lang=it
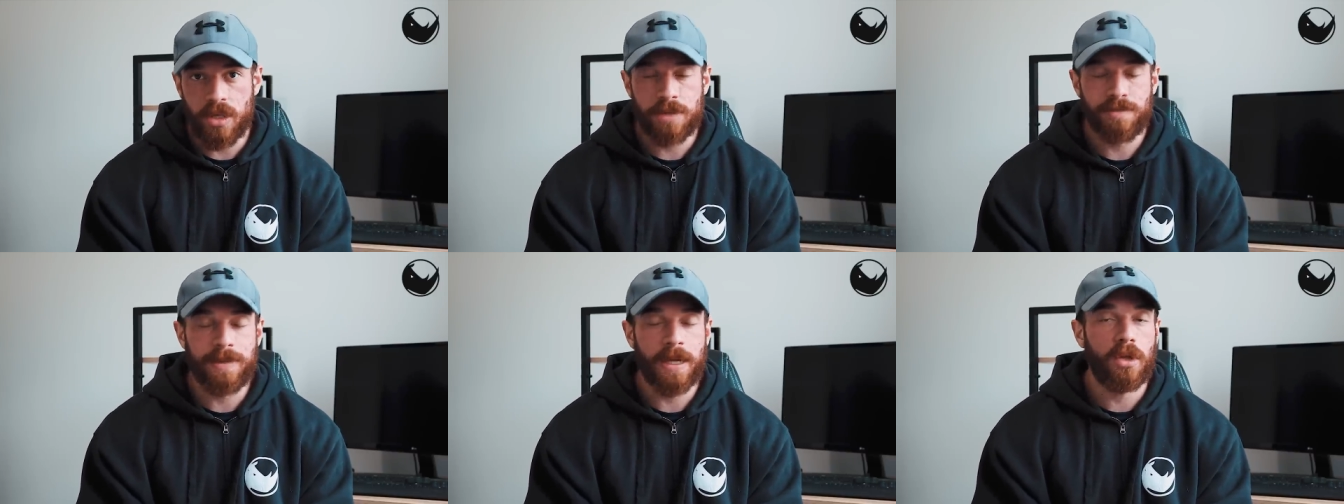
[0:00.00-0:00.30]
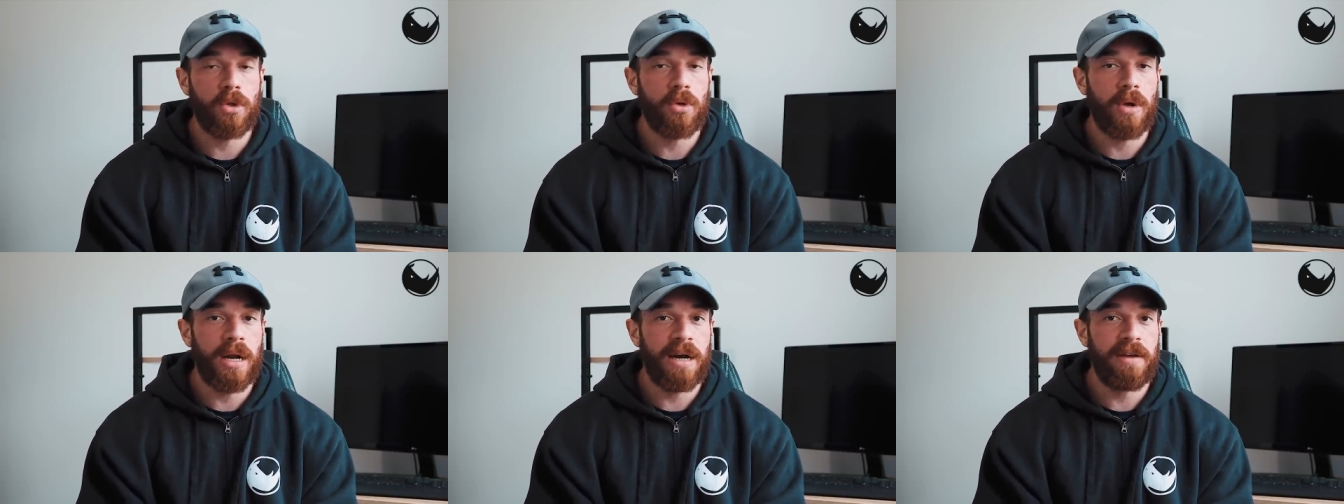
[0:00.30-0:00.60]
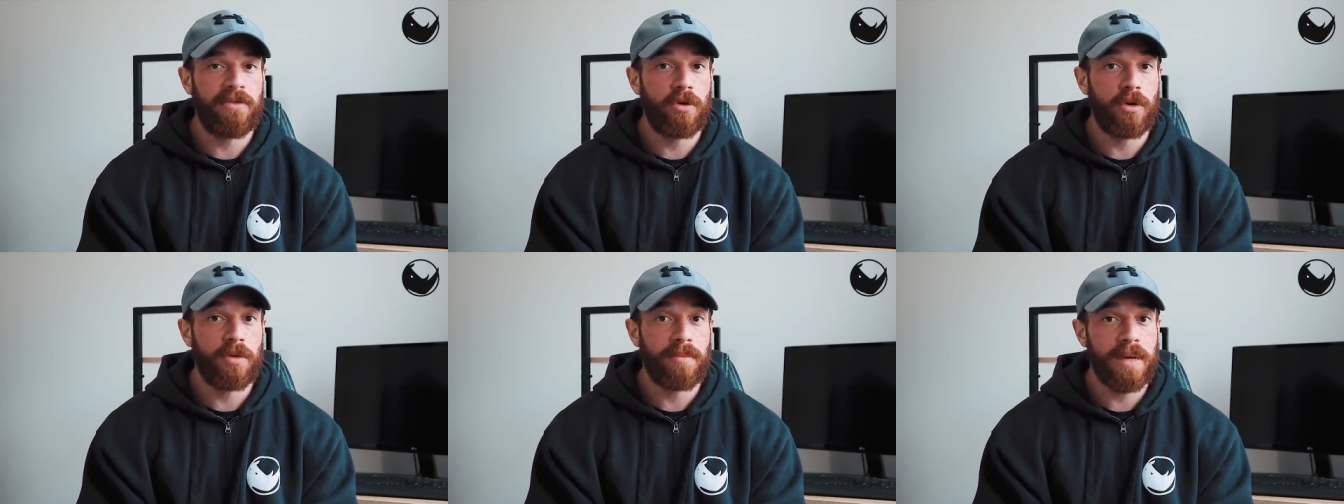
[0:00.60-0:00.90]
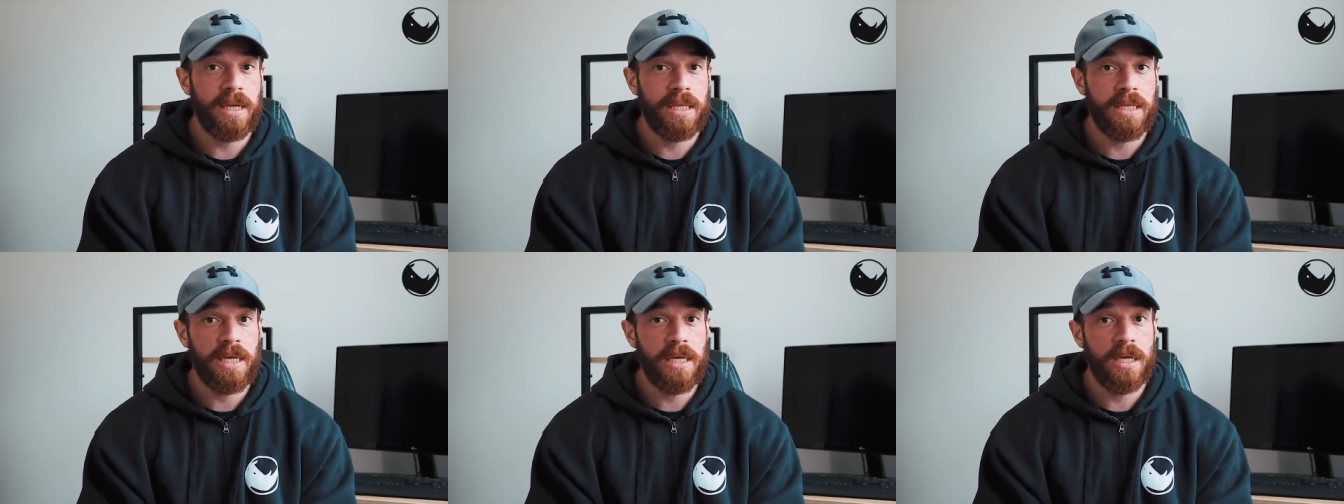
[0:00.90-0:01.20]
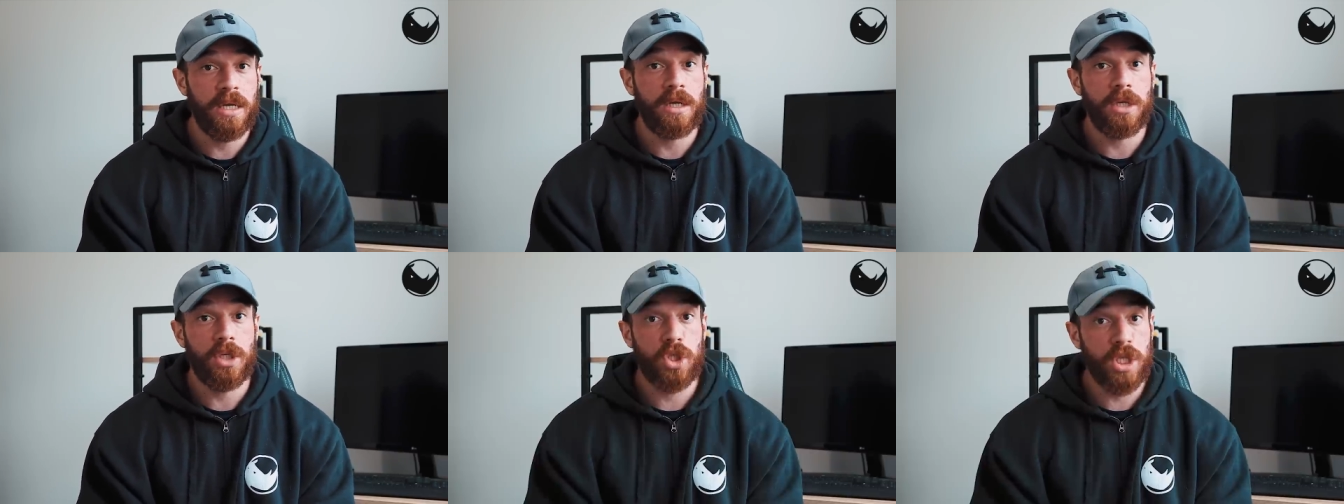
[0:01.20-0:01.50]
rispetto alle forme
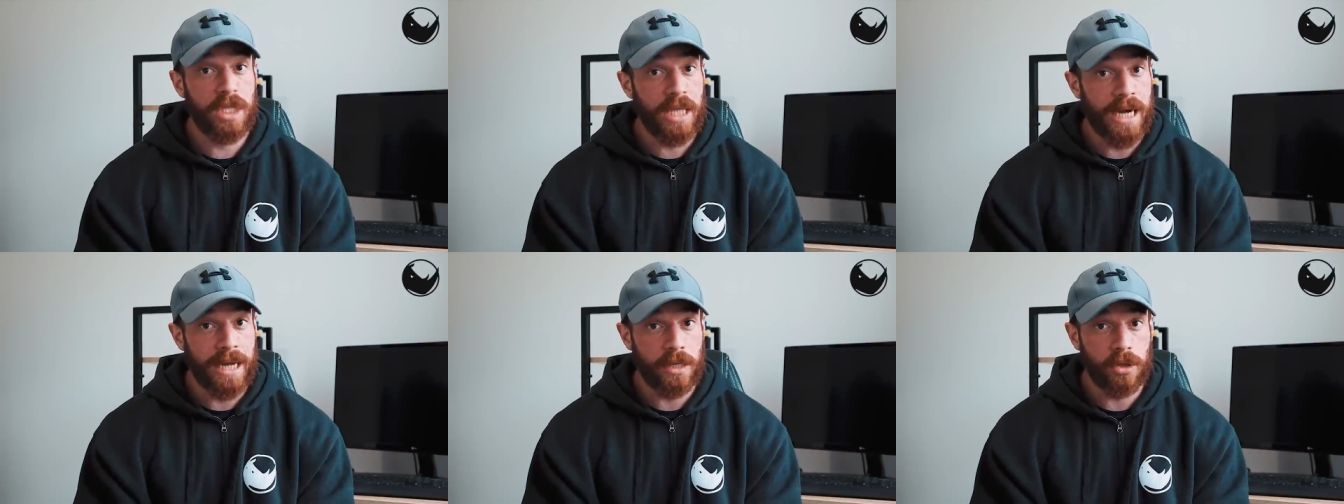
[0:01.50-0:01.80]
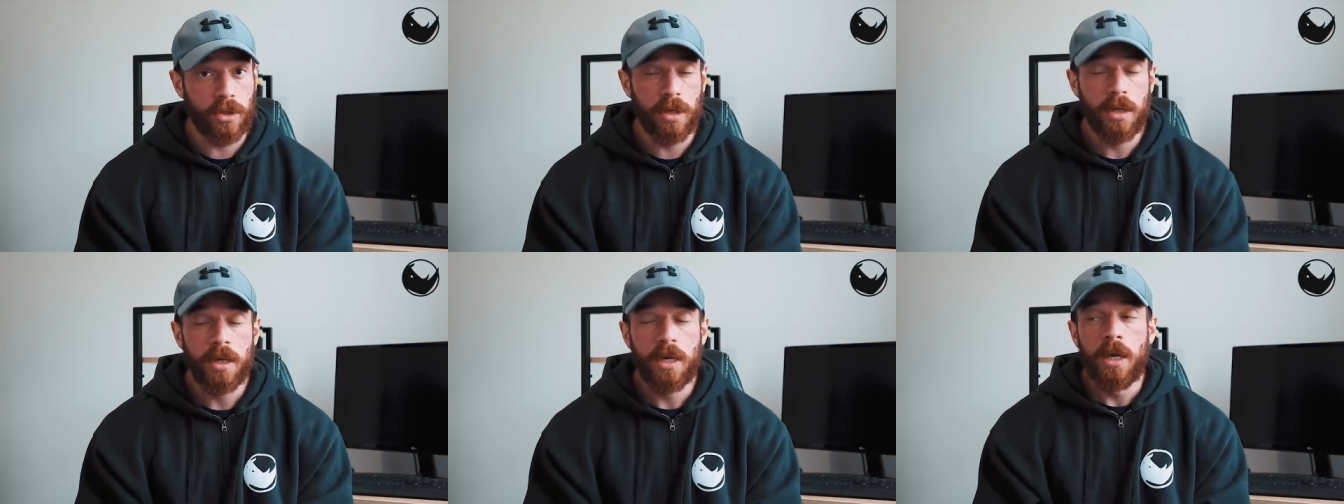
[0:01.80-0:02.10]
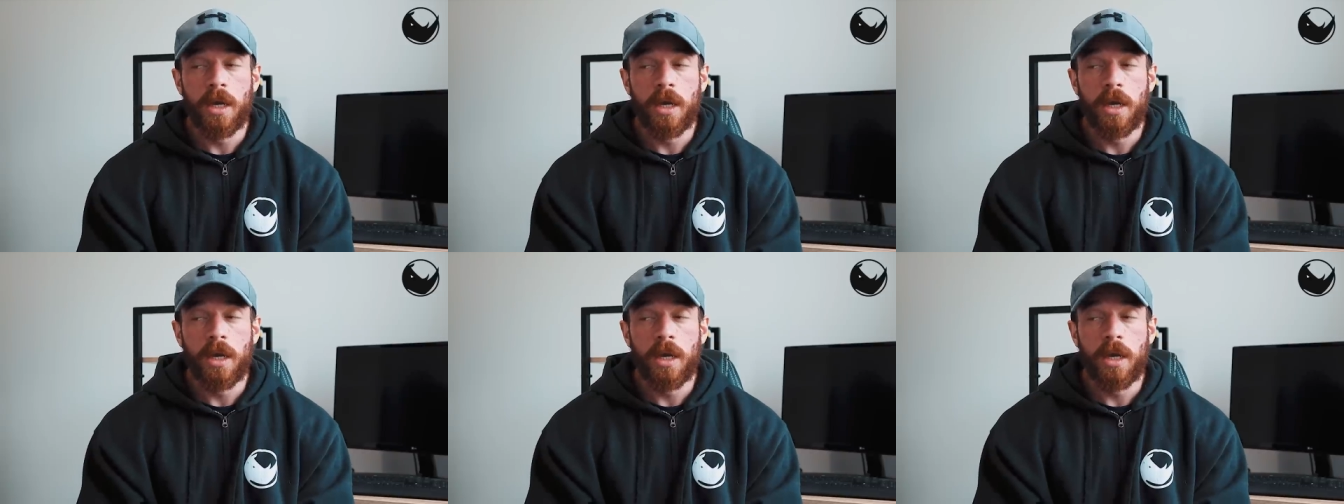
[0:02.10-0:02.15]
di eh, citrato.